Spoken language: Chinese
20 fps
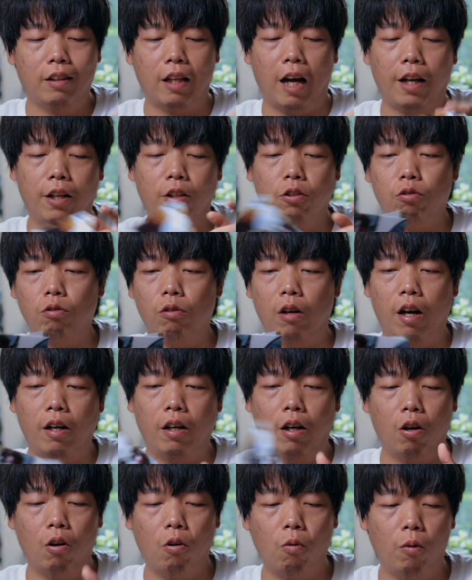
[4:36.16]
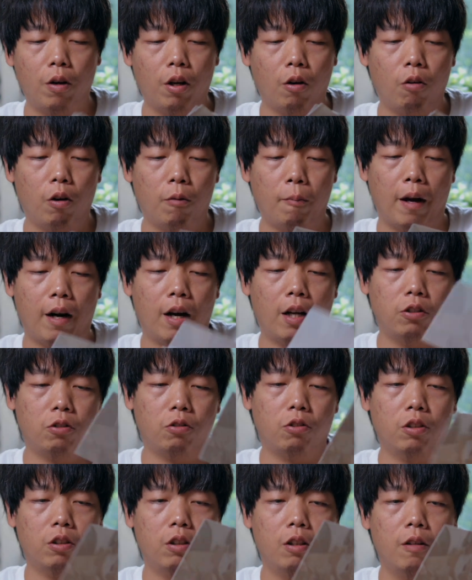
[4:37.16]
打印出来，然后我也会把它就
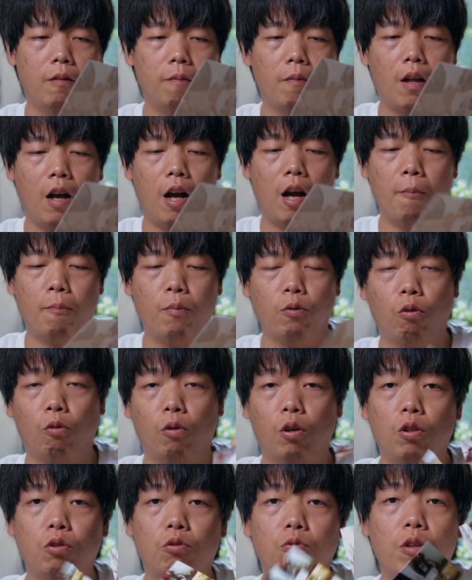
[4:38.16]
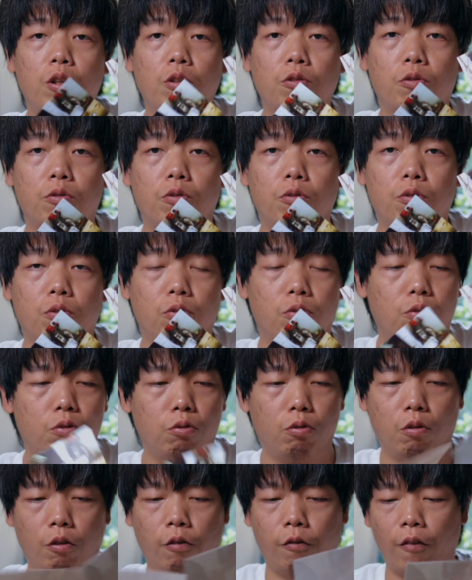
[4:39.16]
是按不同的顺序
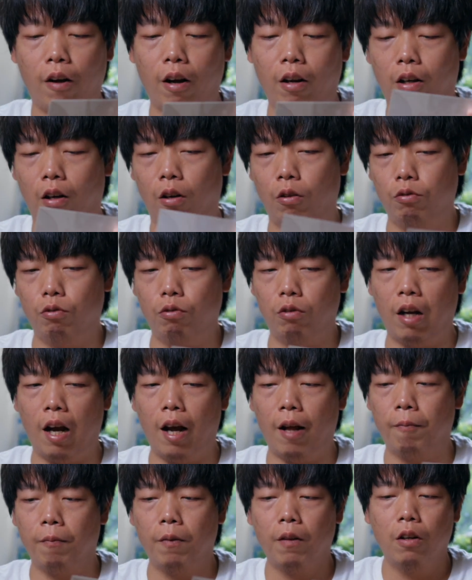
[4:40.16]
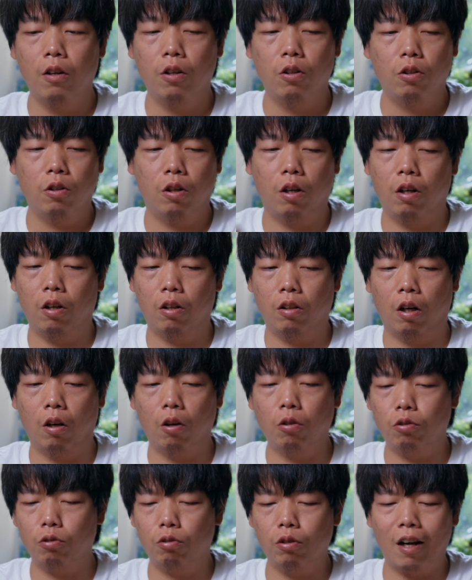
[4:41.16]
去放，然后去看，呃，然
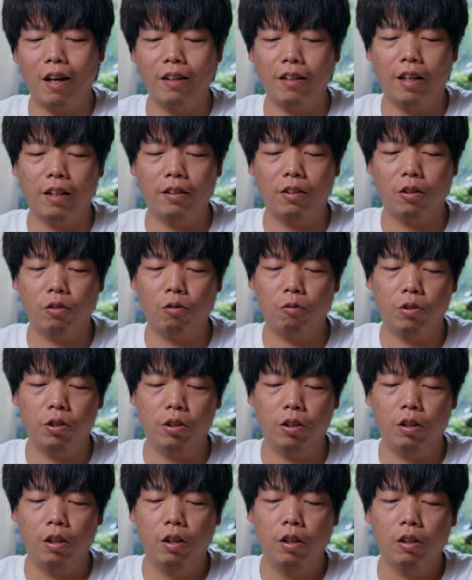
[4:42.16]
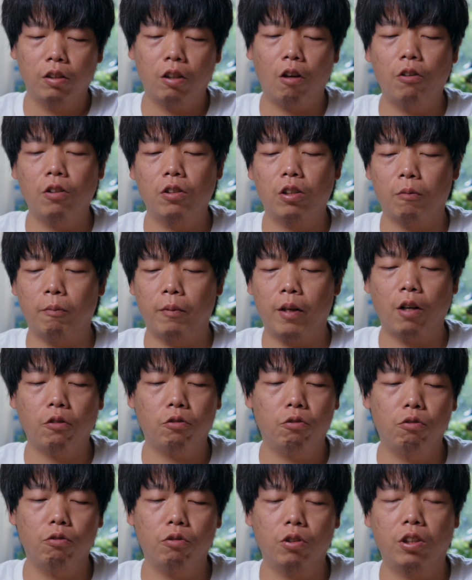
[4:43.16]
后去看一下这个东西到底怎么样
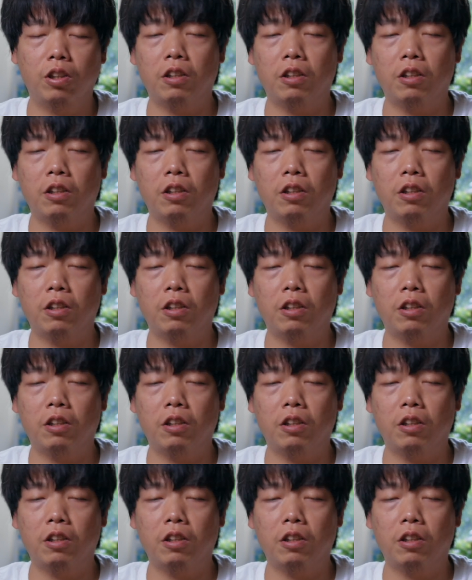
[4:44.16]
去